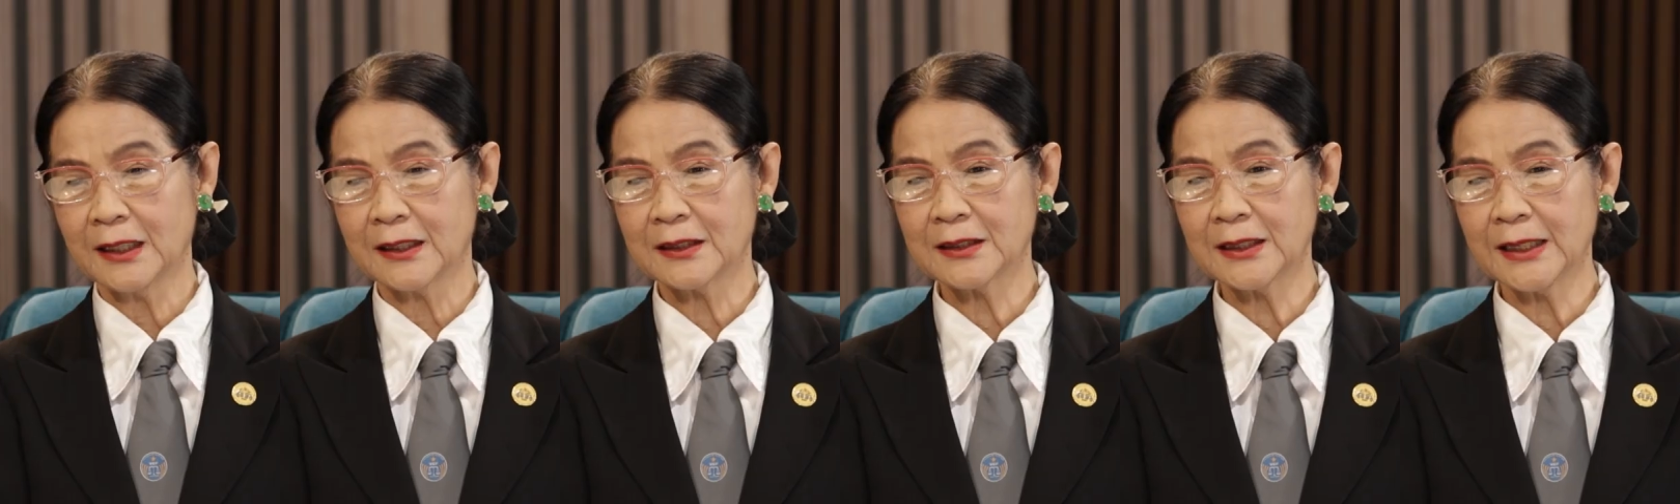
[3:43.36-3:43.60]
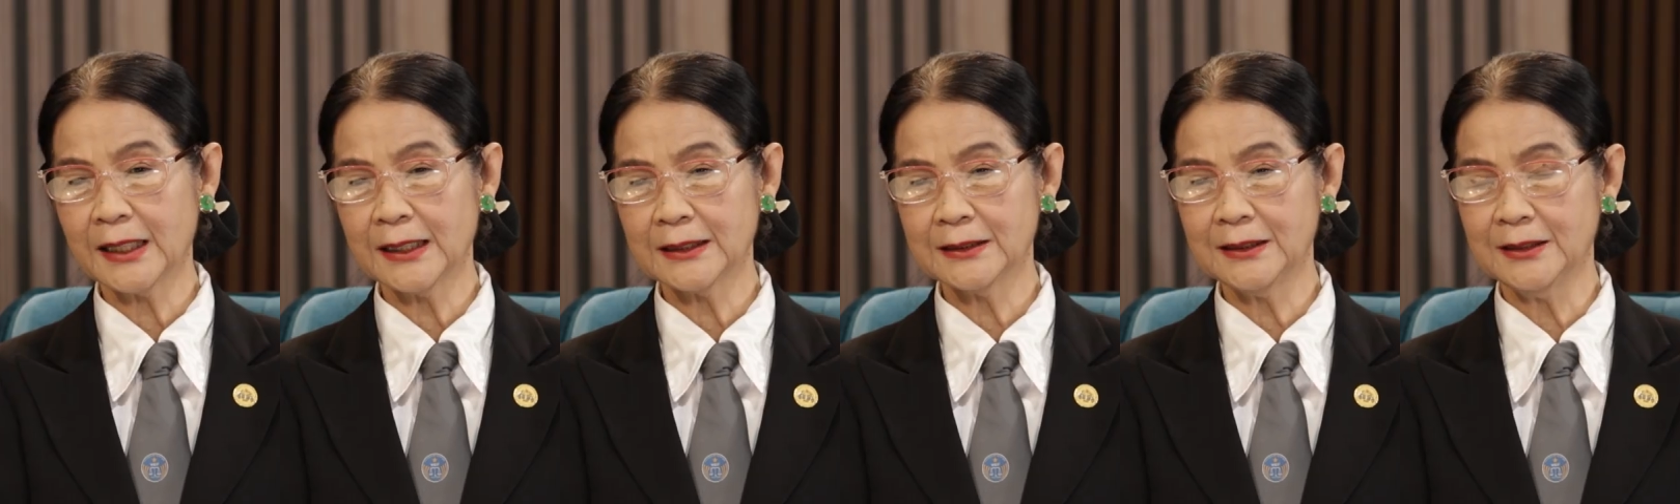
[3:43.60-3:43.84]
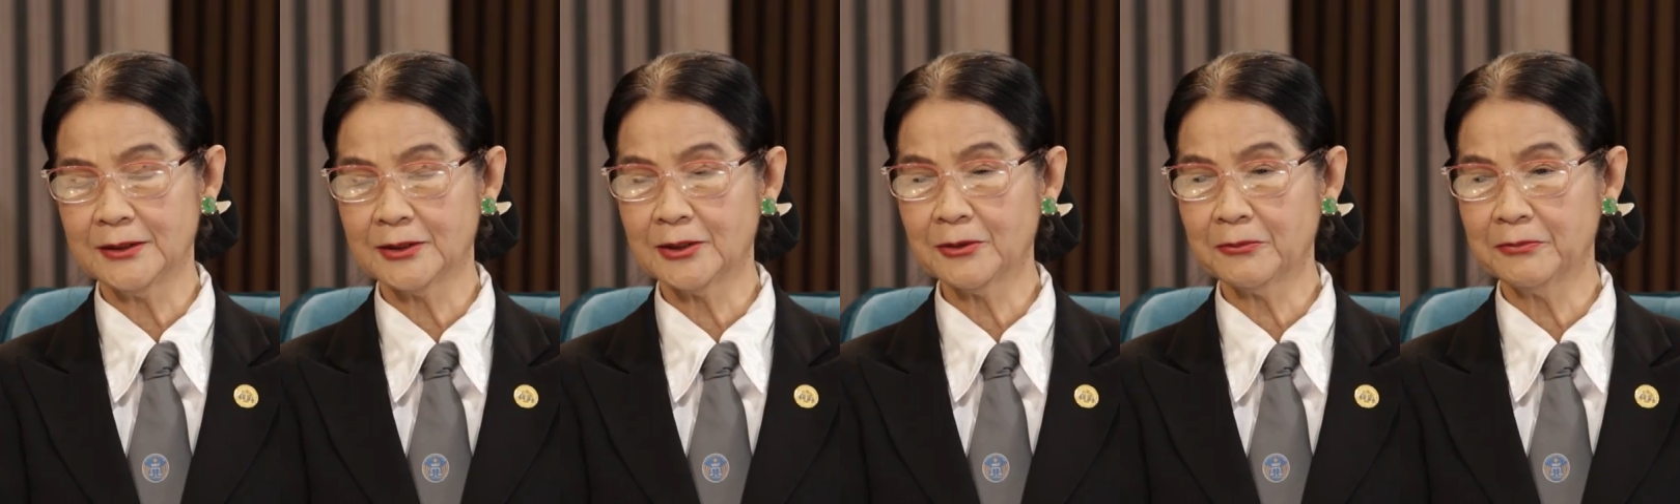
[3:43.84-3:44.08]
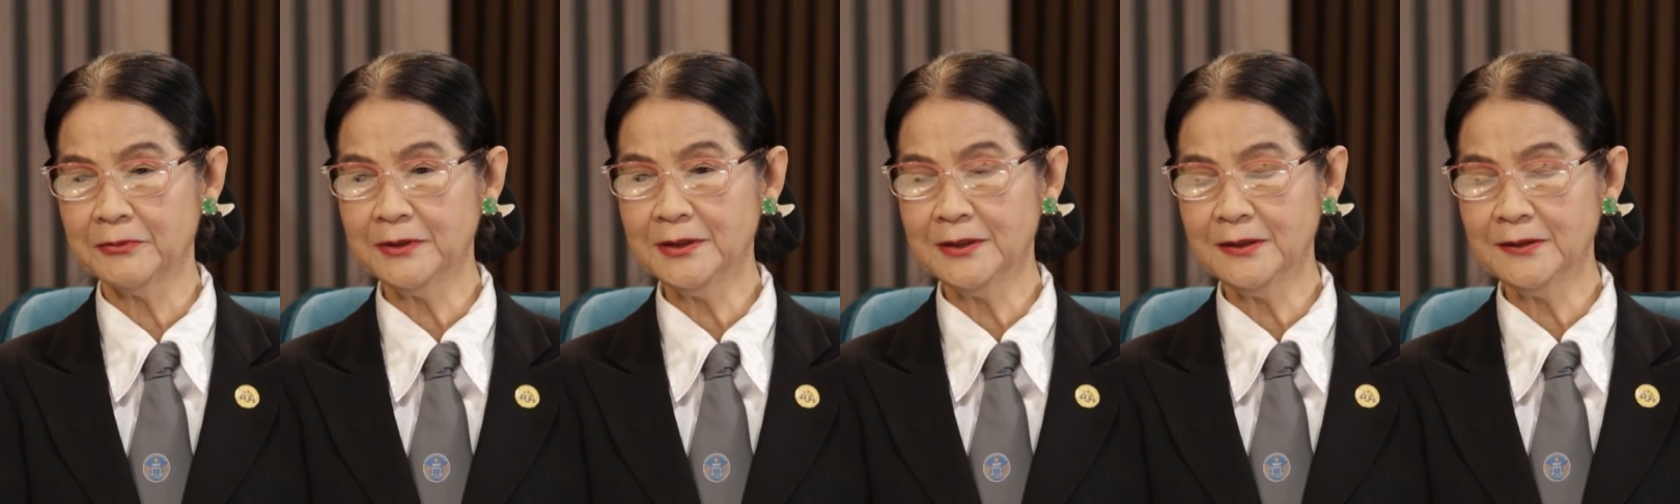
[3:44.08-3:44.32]
thật ra thì
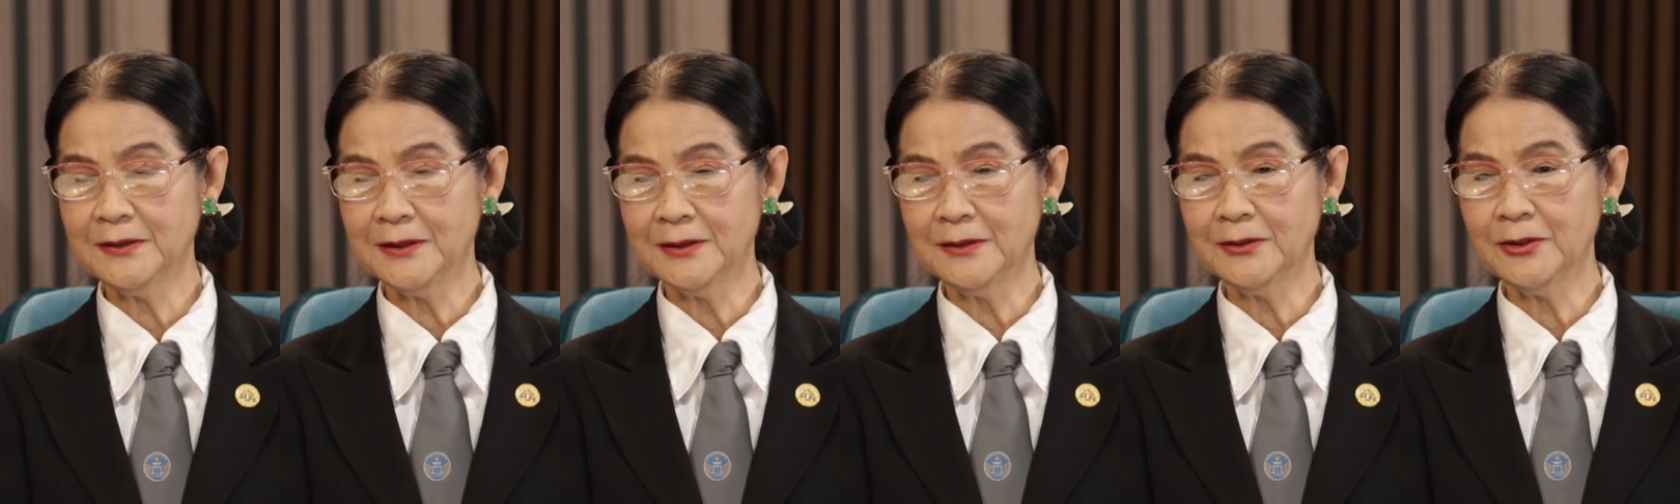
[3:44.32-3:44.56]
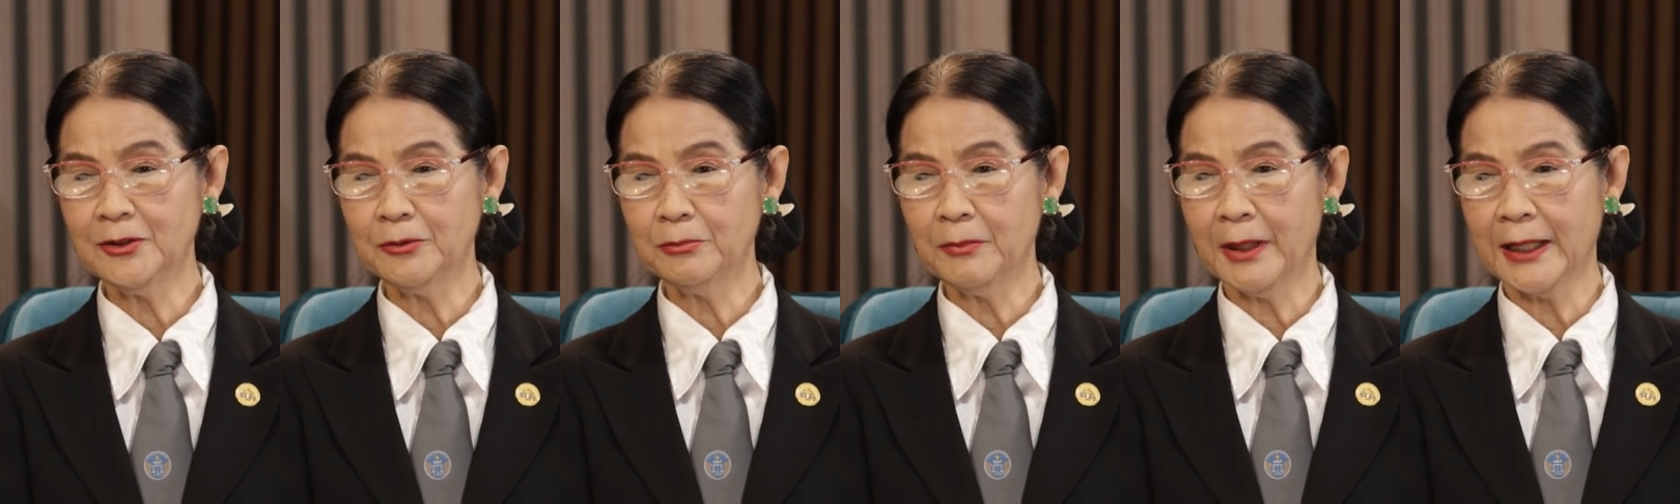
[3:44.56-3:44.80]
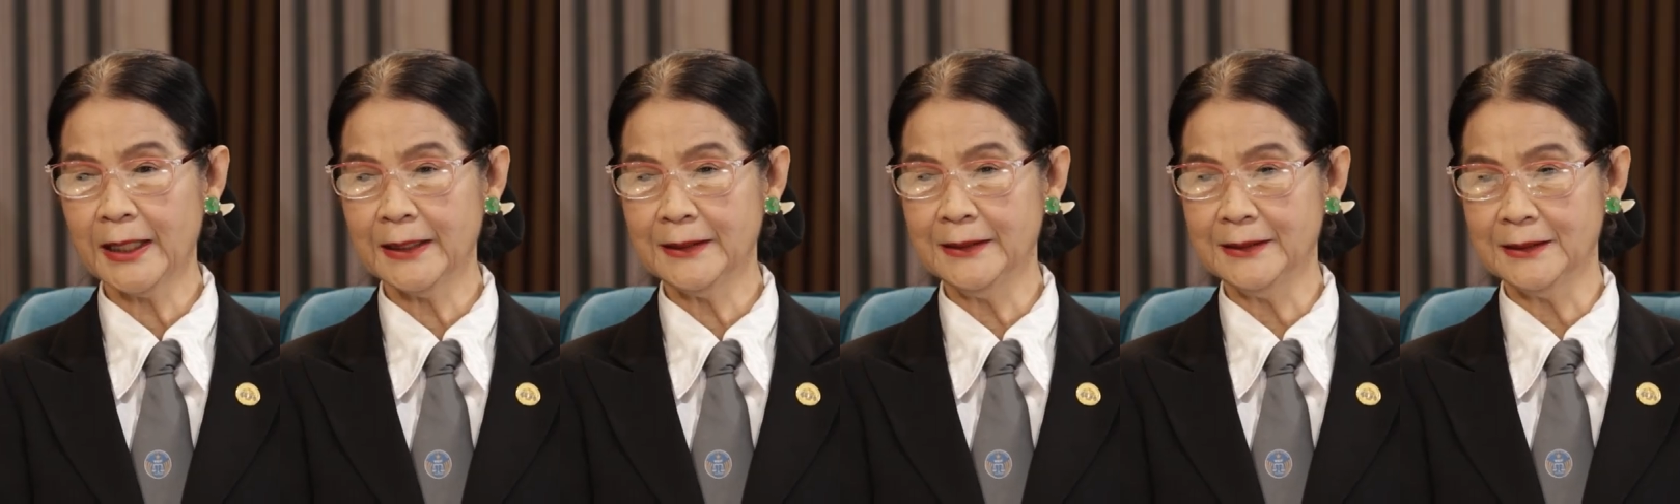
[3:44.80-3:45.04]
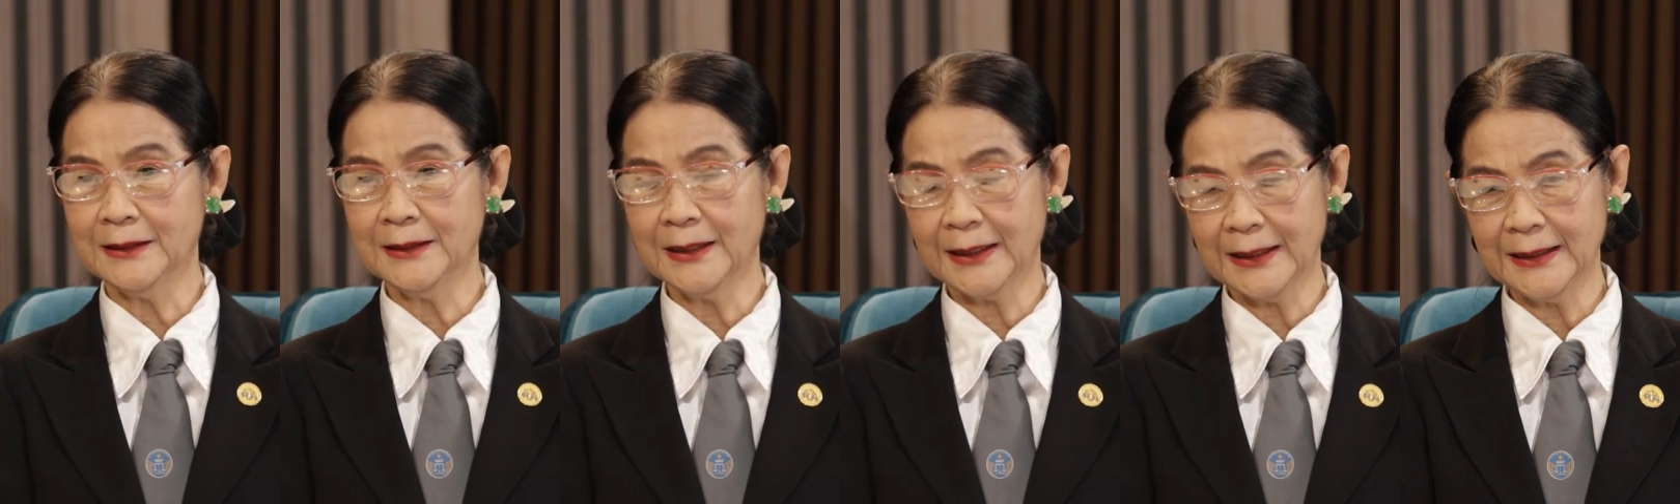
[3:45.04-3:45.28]
trong cái giới tính thứ ba
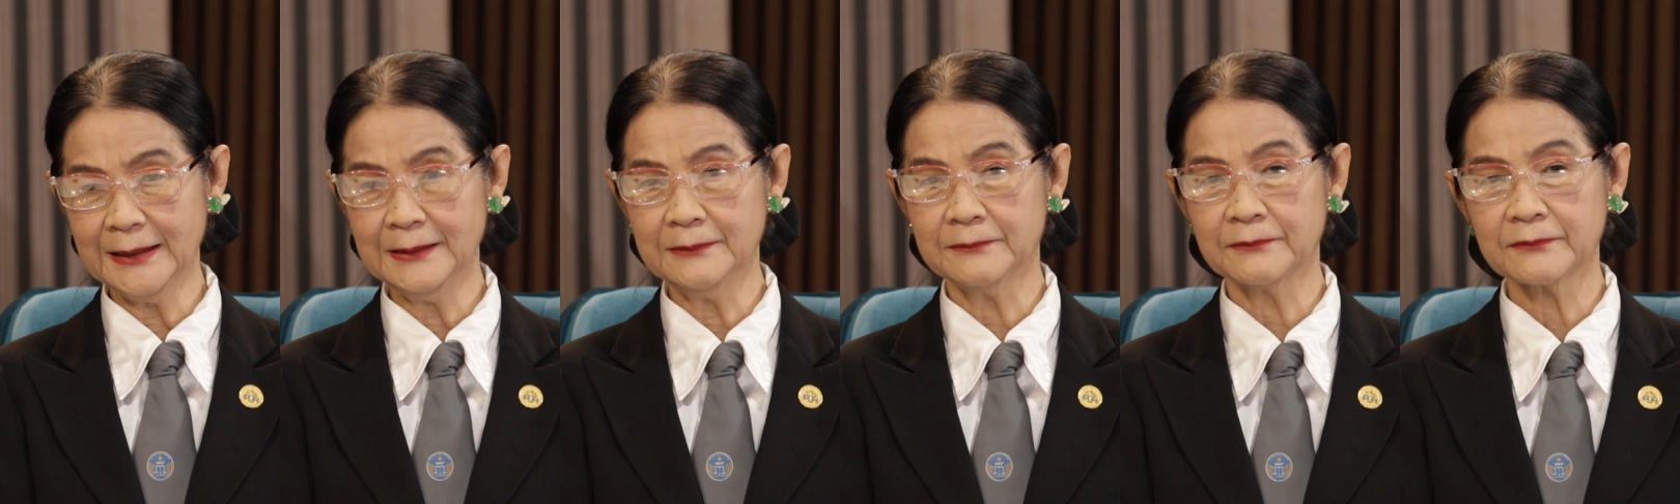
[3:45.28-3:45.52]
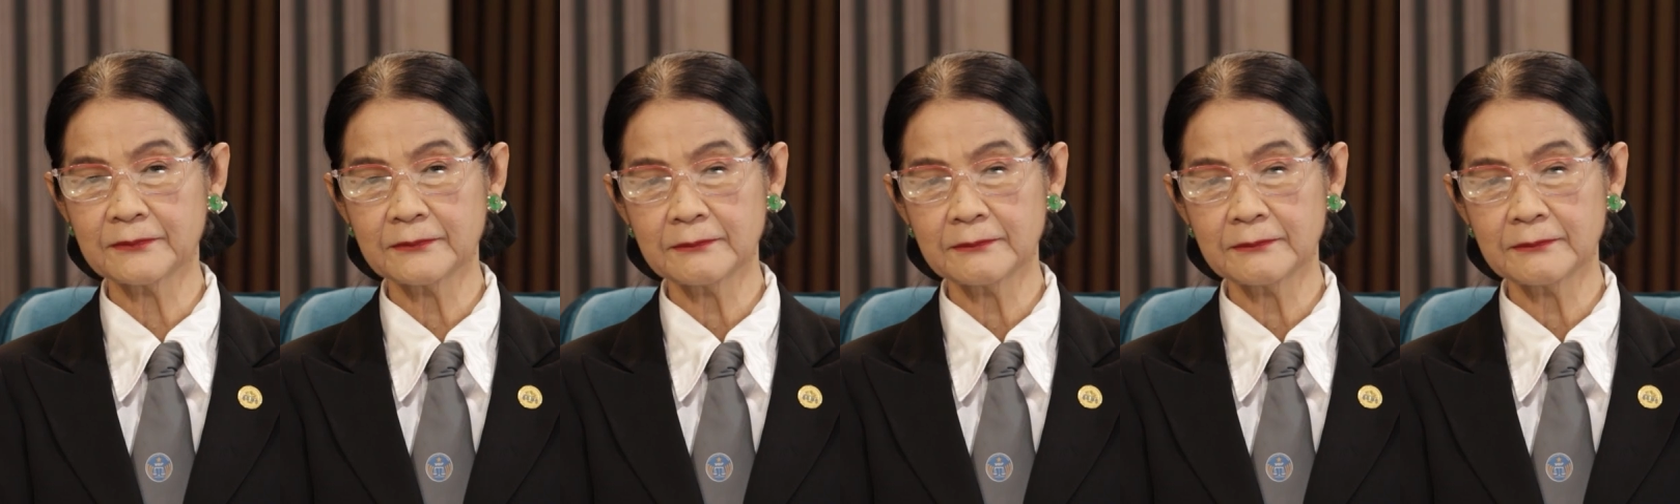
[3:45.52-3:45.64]
hiện nay